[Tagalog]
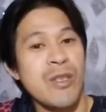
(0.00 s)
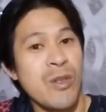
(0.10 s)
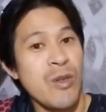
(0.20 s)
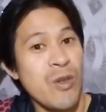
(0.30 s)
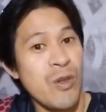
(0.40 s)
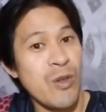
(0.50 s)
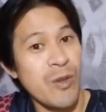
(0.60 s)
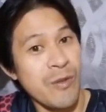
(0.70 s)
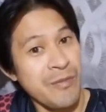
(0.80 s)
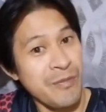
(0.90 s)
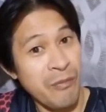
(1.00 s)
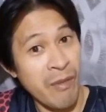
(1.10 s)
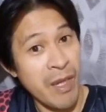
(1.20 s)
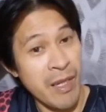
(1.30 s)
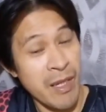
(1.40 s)
So,
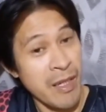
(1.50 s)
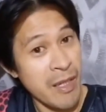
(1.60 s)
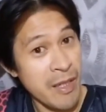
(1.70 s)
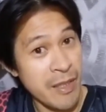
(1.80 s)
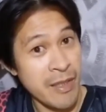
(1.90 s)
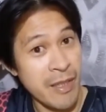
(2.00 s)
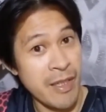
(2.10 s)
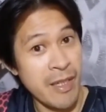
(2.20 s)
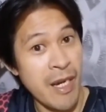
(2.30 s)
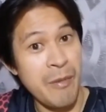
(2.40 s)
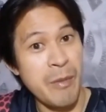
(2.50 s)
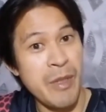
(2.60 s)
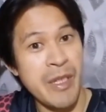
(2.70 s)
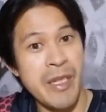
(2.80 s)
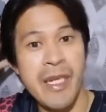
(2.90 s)
Uh, happy
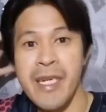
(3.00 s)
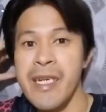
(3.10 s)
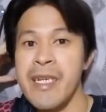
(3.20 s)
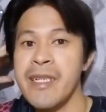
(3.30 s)
birthday.